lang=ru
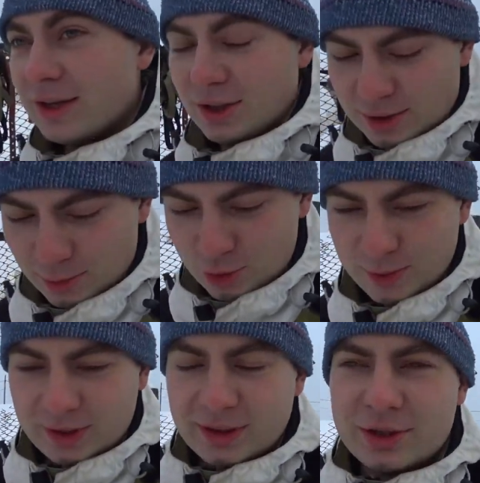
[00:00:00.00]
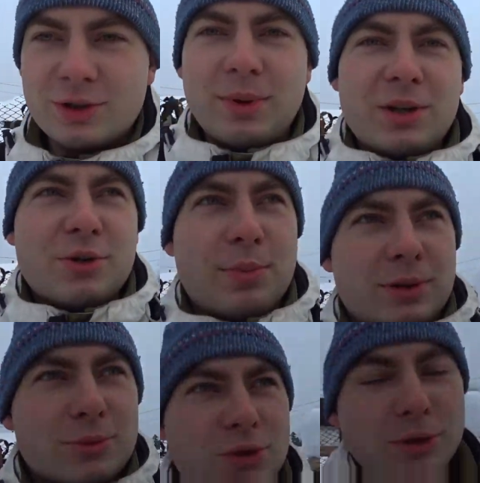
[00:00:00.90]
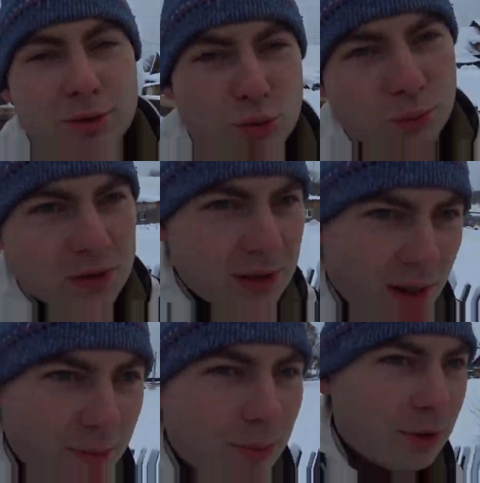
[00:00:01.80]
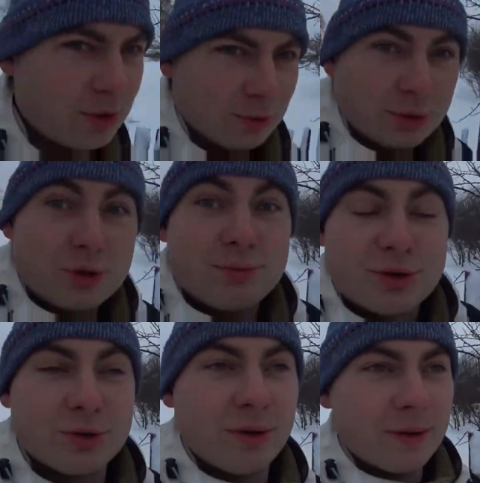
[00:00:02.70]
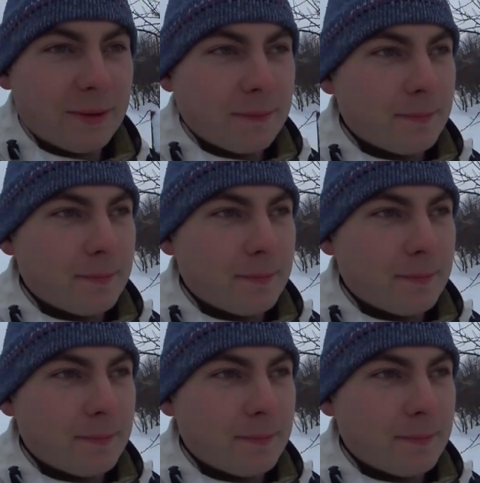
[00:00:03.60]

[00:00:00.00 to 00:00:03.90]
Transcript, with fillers: Сейчас, может быть, конечно, меньше, потому что доступность стала больше, но это смешно.